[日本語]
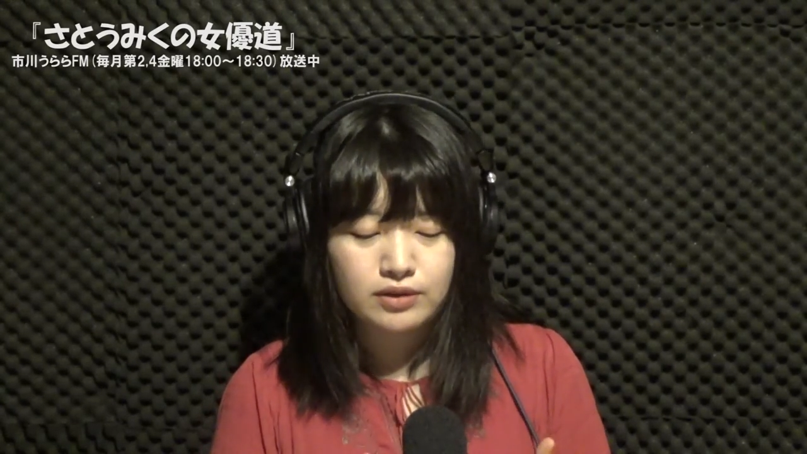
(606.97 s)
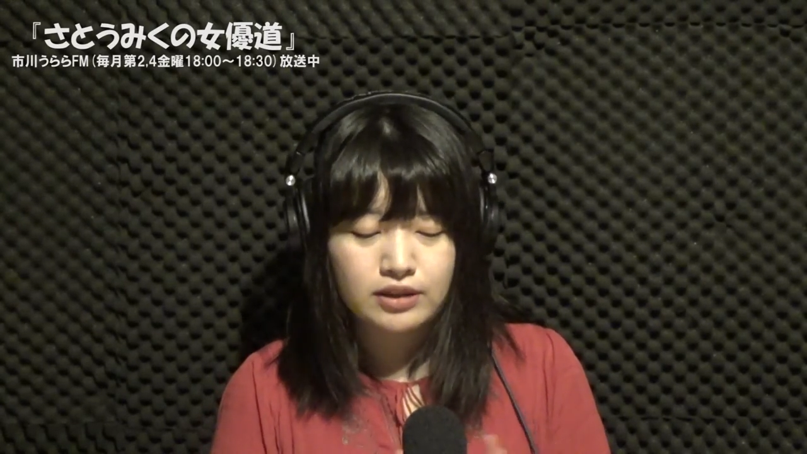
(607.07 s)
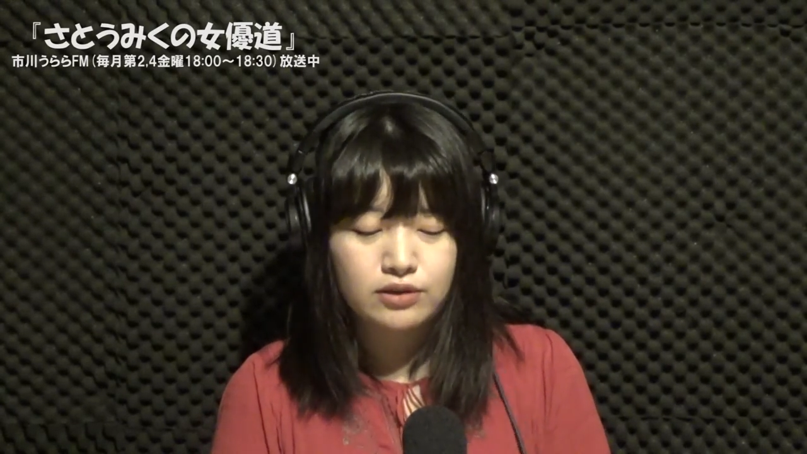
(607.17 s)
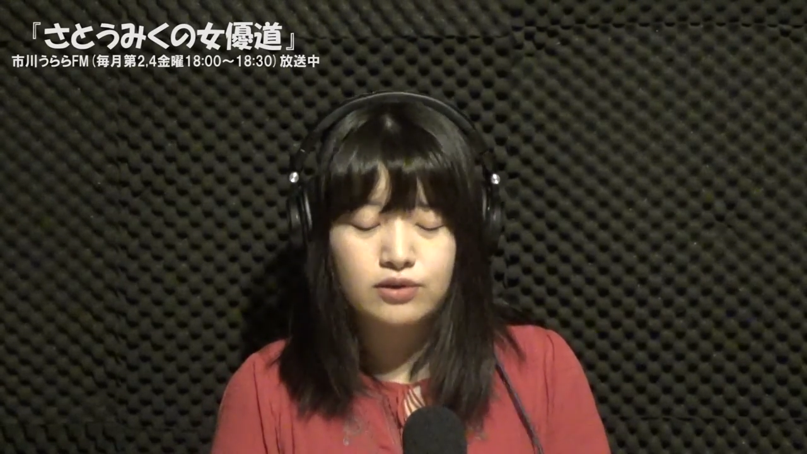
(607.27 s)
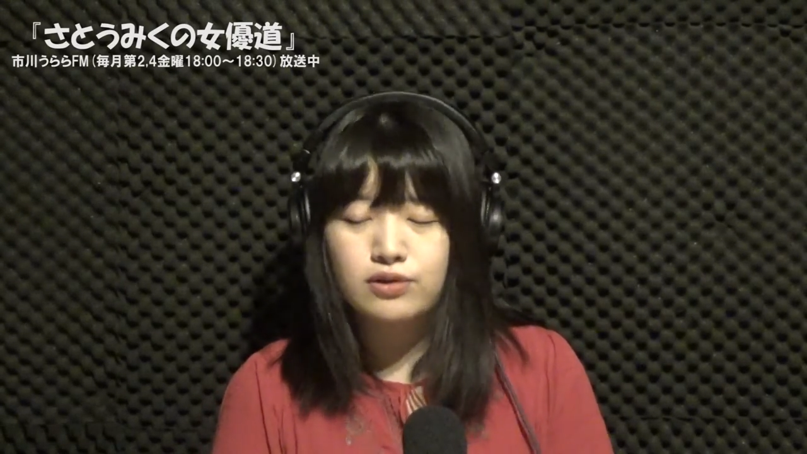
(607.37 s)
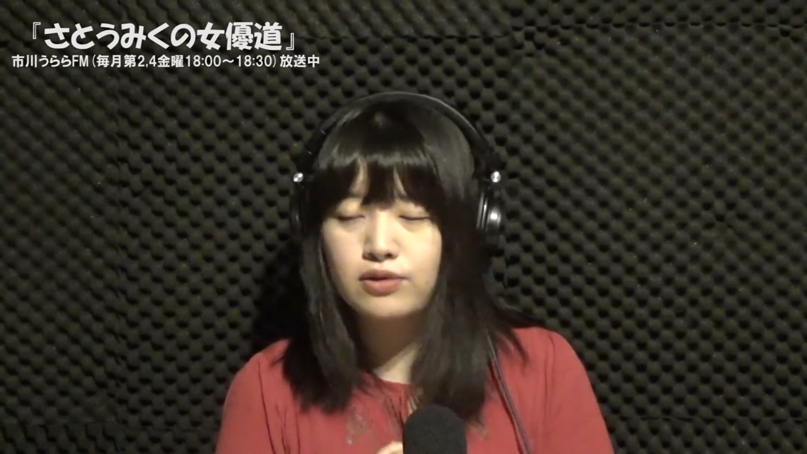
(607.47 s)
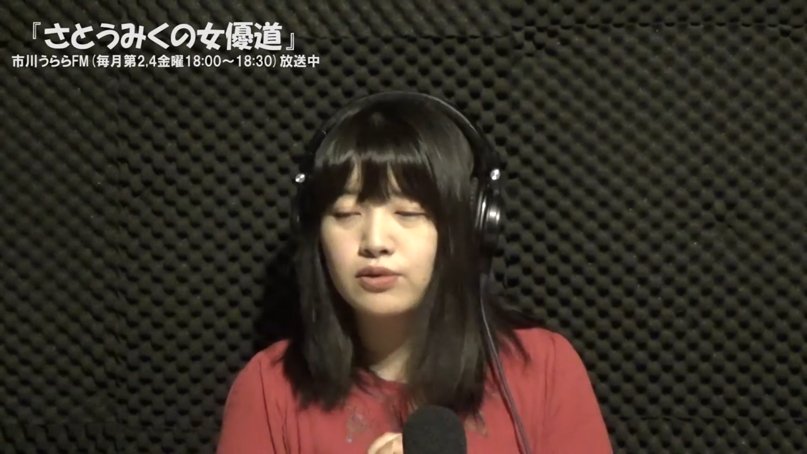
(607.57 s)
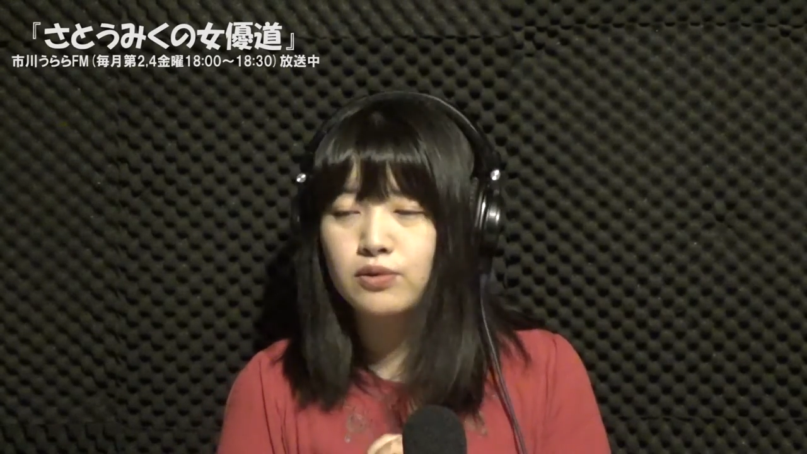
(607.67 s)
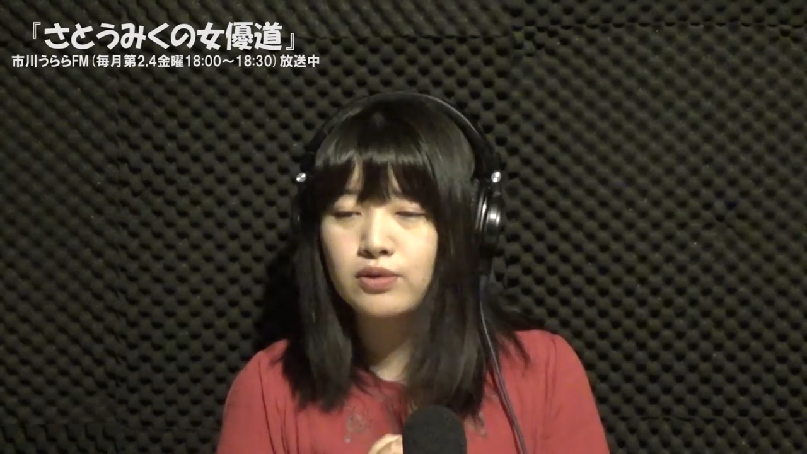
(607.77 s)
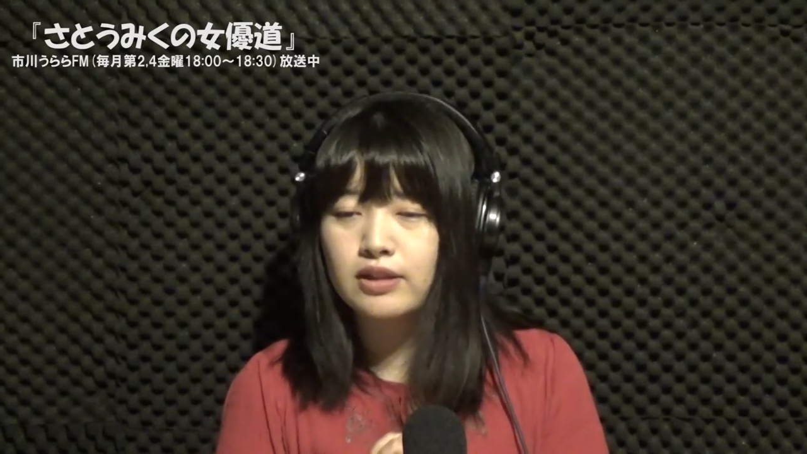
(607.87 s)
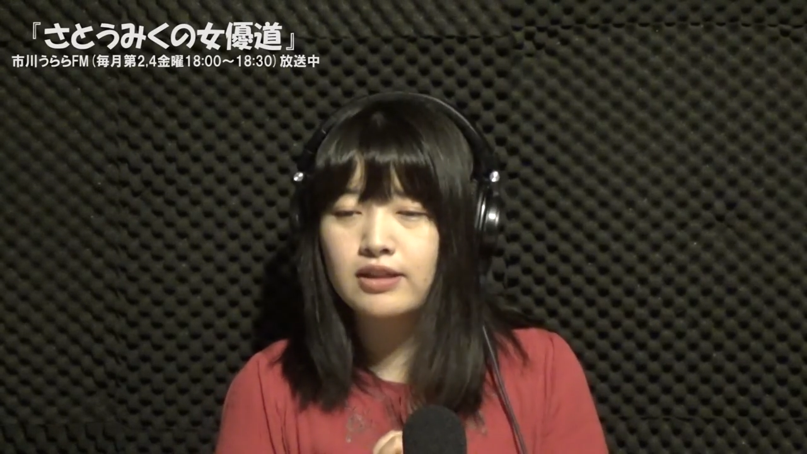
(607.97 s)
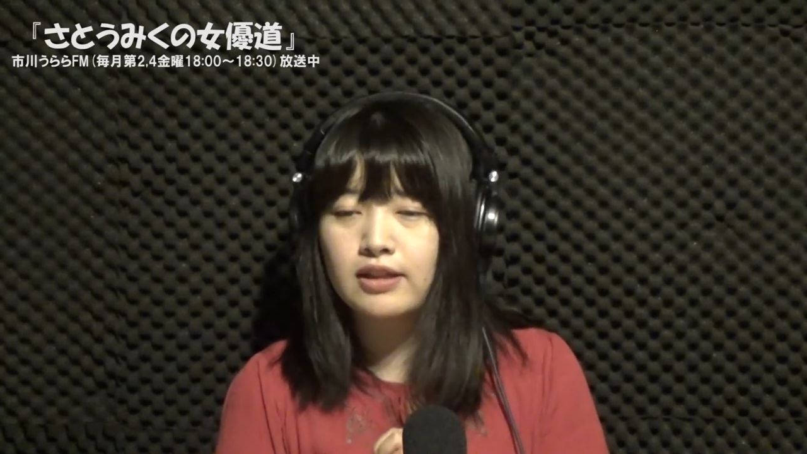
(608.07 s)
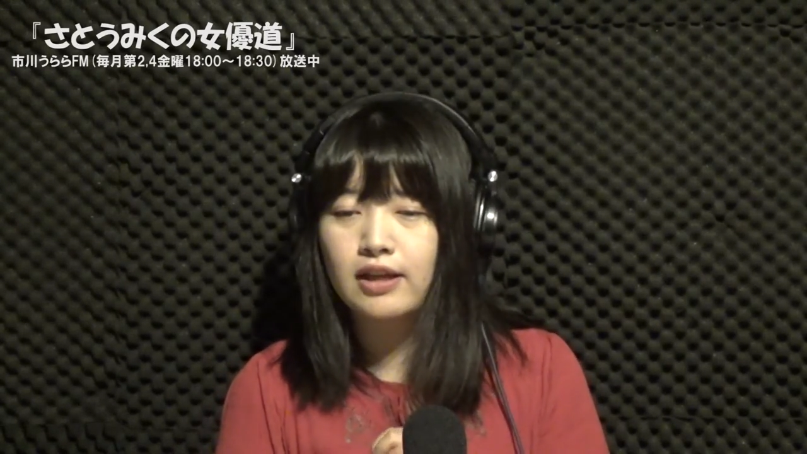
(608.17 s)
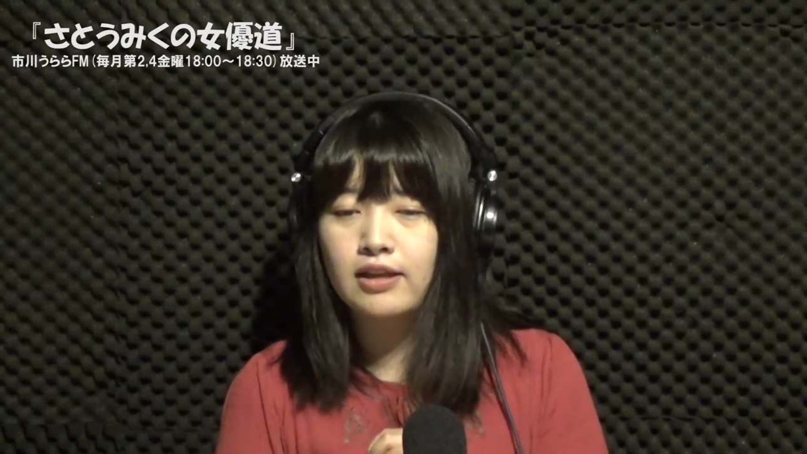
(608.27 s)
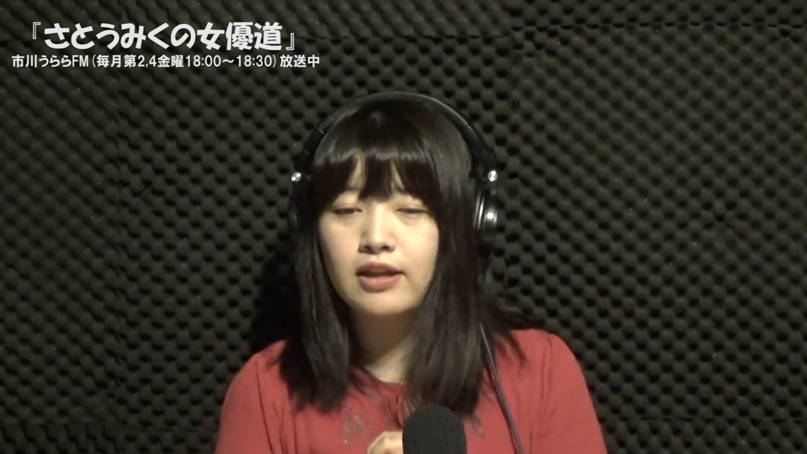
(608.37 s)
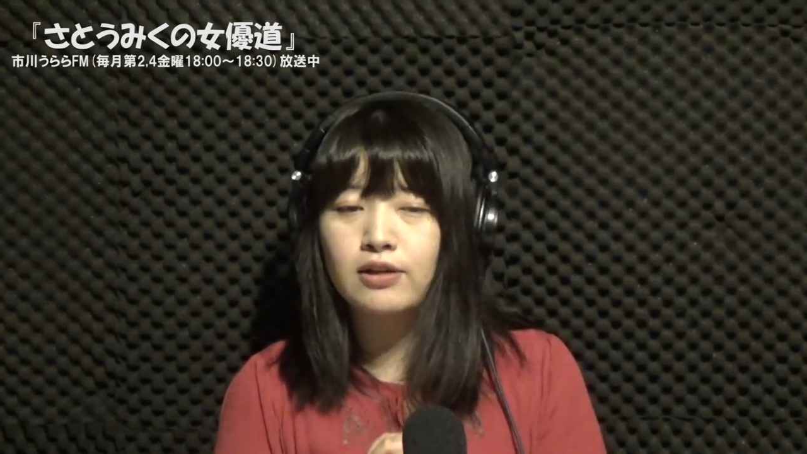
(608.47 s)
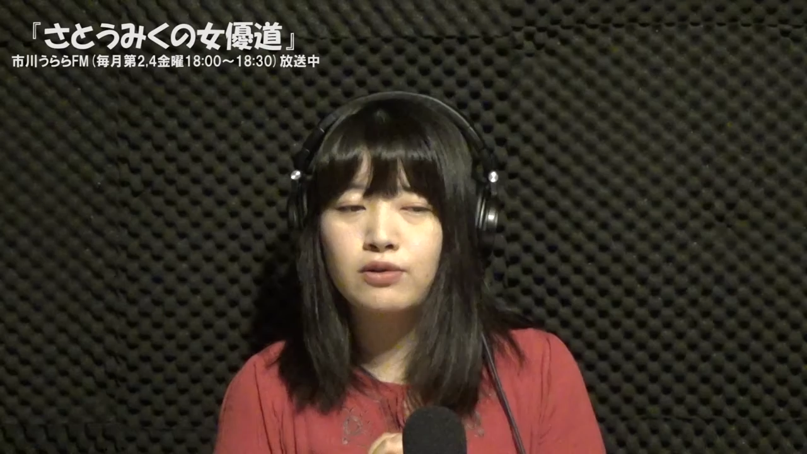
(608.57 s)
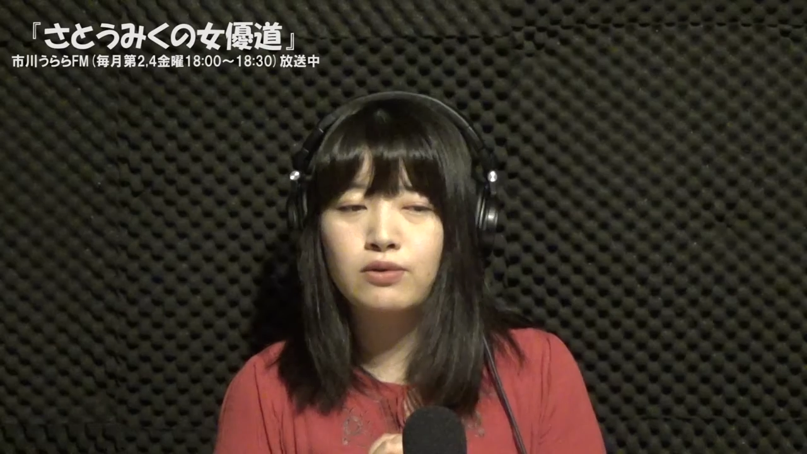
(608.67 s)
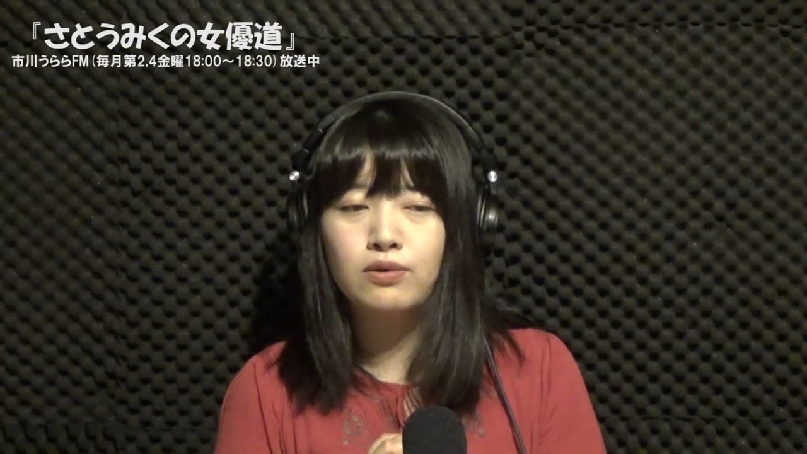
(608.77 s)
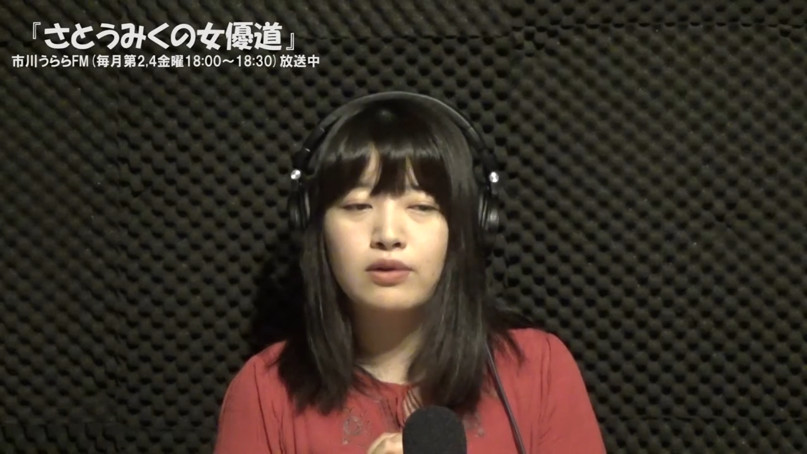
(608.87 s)
施術をさせていただ
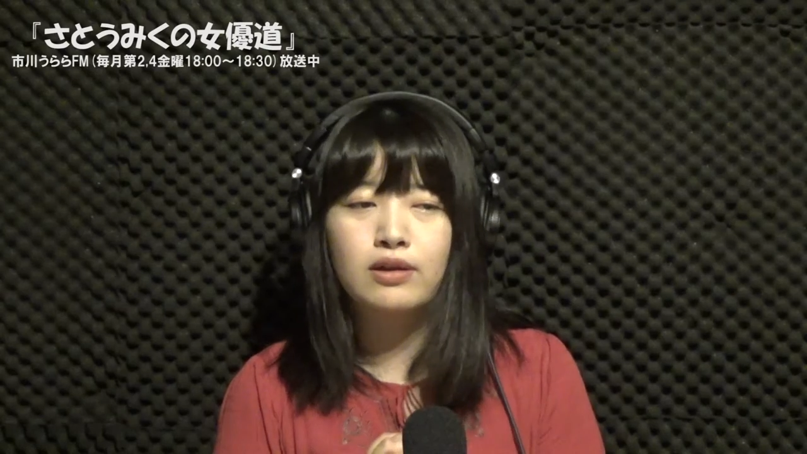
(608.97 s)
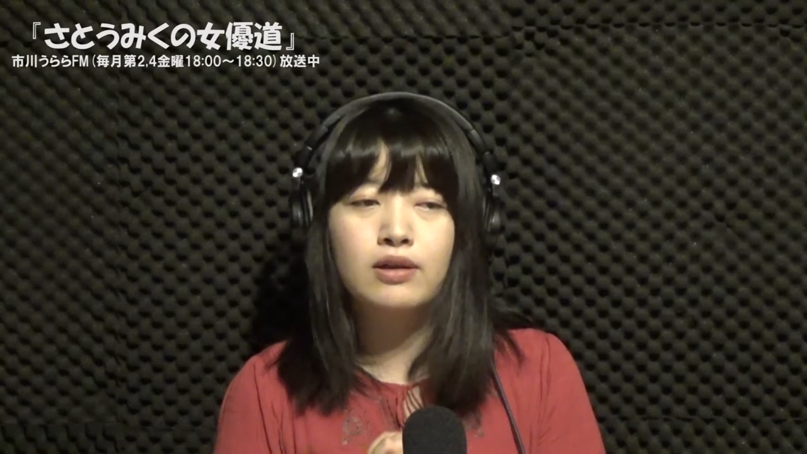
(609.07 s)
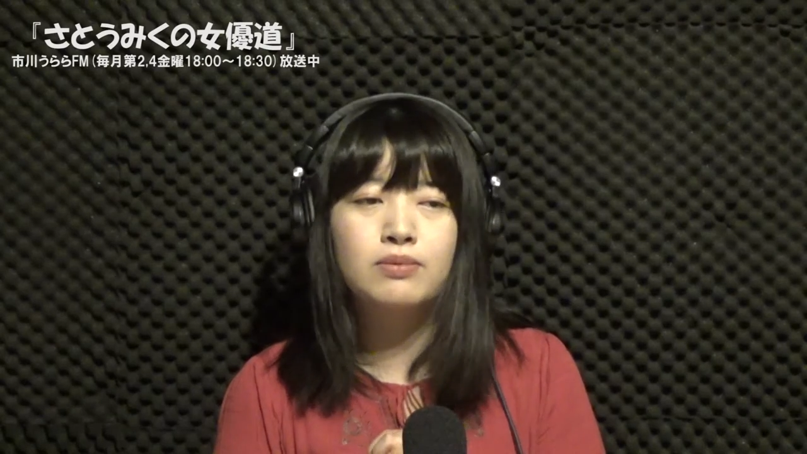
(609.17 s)
くのって多